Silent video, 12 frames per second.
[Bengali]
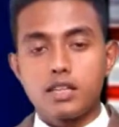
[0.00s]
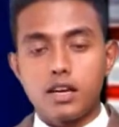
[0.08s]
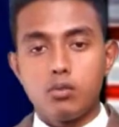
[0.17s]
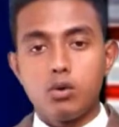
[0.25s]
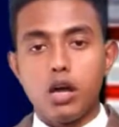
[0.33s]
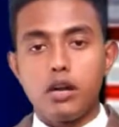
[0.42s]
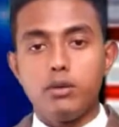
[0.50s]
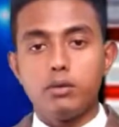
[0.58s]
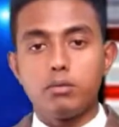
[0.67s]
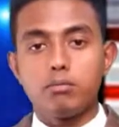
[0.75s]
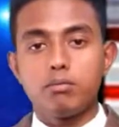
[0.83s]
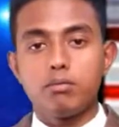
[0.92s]
আসসালামু
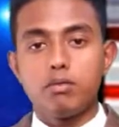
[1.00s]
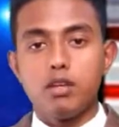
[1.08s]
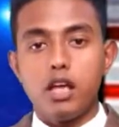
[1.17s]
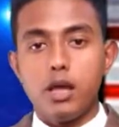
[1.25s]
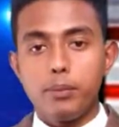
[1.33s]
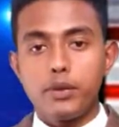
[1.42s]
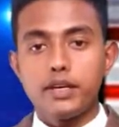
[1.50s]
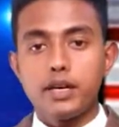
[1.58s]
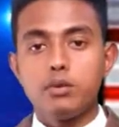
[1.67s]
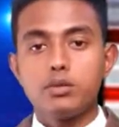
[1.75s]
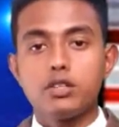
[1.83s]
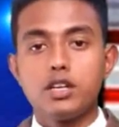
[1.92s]
আলাইকুম এম কে
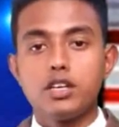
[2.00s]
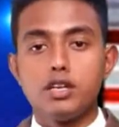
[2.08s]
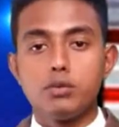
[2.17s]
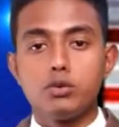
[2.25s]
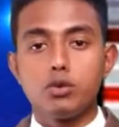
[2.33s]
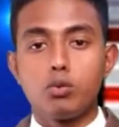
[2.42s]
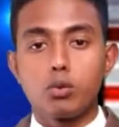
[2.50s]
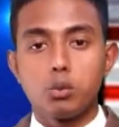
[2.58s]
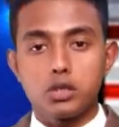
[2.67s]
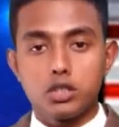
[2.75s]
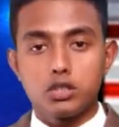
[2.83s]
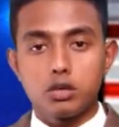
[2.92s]
টেলিভিশনের নিয়মিত
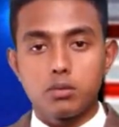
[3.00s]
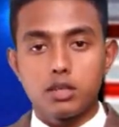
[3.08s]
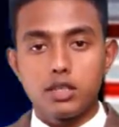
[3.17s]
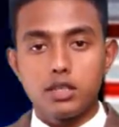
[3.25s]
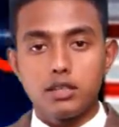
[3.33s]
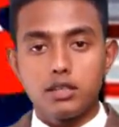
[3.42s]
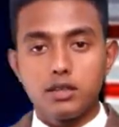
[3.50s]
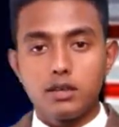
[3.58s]
প্রবাসী সংবাদে